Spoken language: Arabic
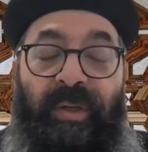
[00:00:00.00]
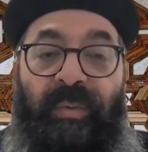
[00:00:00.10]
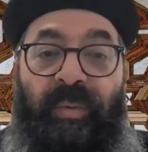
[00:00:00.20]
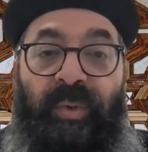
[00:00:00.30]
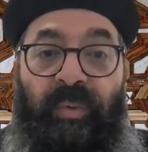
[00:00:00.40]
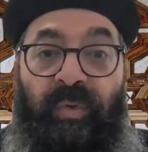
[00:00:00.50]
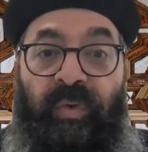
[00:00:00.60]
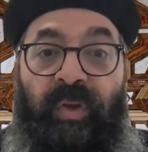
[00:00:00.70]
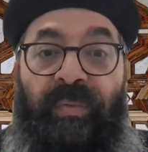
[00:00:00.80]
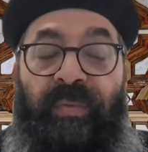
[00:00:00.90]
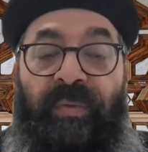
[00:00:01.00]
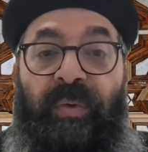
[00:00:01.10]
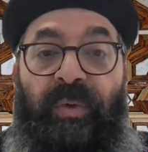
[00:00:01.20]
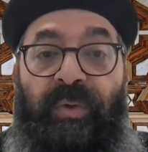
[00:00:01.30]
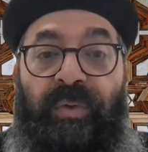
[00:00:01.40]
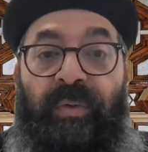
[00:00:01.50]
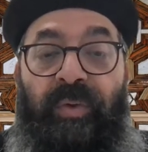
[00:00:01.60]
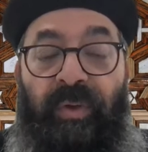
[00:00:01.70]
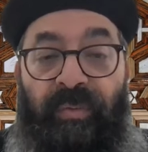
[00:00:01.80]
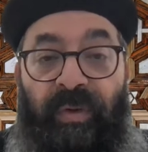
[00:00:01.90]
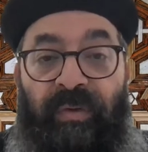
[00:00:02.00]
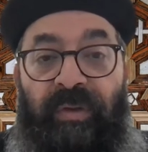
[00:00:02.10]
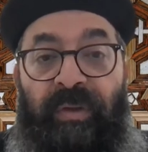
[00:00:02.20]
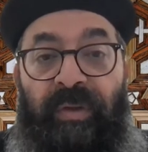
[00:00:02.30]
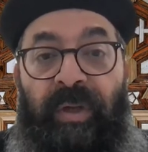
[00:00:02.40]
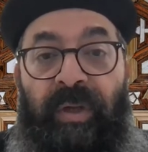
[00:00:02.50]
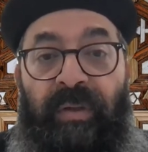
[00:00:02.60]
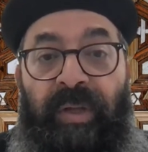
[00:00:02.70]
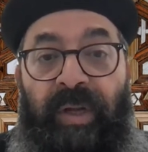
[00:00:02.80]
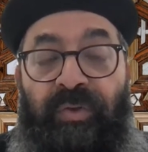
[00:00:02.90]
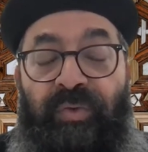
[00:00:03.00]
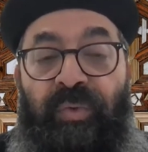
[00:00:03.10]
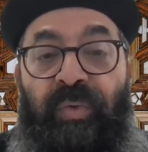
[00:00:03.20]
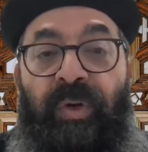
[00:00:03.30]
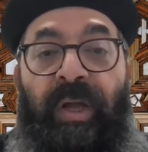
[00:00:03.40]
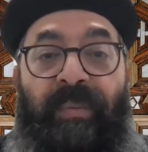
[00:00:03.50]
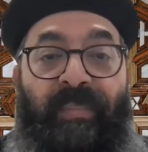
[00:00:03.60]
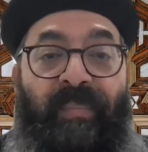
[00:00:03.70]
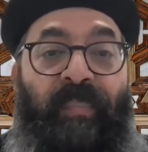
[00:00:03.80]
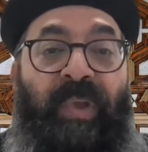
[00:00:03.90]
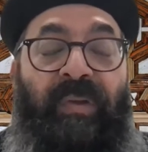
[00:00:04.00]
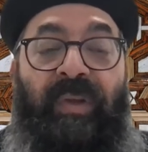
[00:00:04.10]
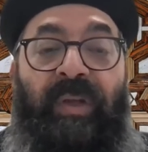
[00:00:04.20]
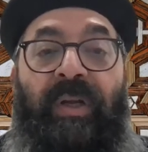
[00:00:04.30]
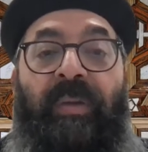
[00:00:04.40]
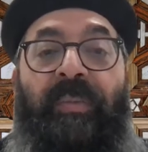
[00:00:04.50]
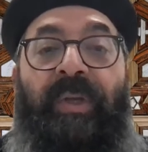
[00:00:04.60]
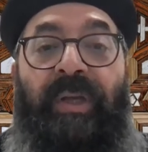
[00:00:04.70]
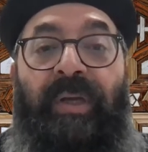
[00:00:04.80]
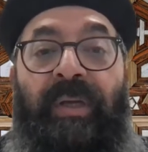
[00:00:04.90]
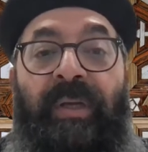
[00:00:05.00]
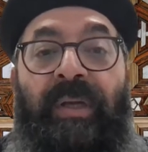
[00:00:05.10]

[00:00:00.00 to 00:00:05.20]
وصيف كل كل فصل آه، ثلاث شهور لا السنة القبطية